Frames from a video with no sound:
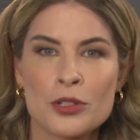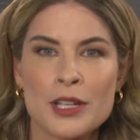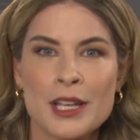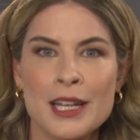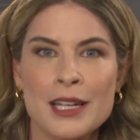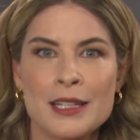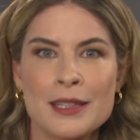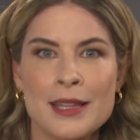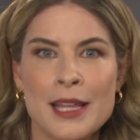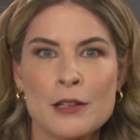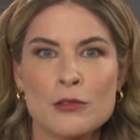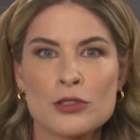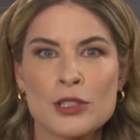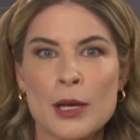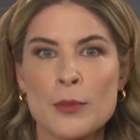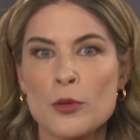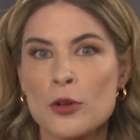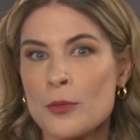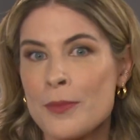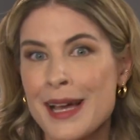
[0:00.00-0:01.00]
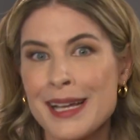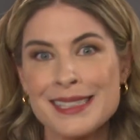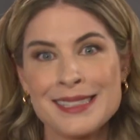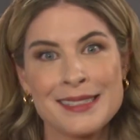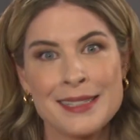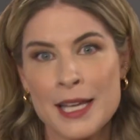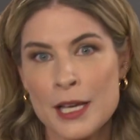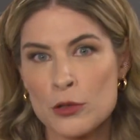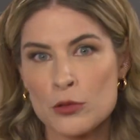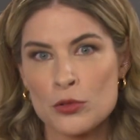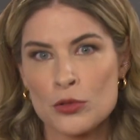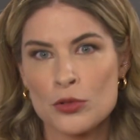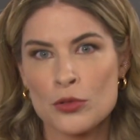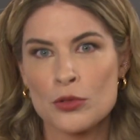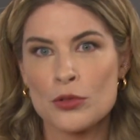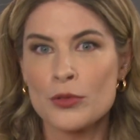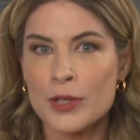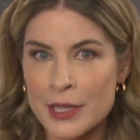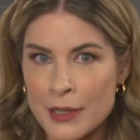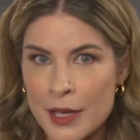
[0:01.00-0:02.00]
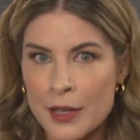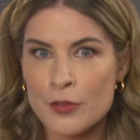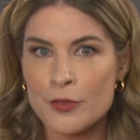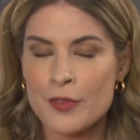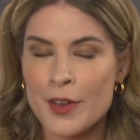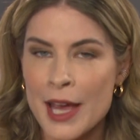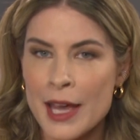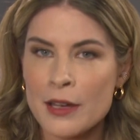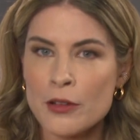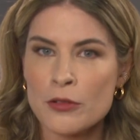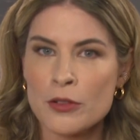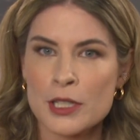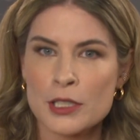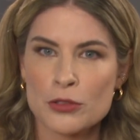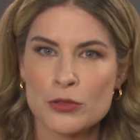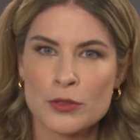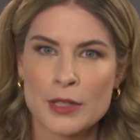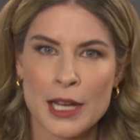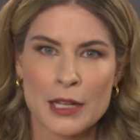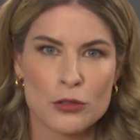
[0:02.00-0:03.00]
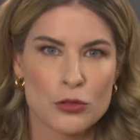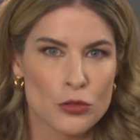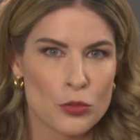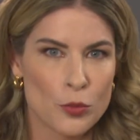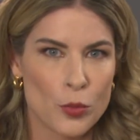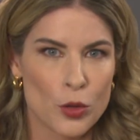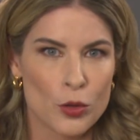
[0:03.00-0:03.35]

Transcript: porque ele tem um sabor mais neutro, não interfere no resultado do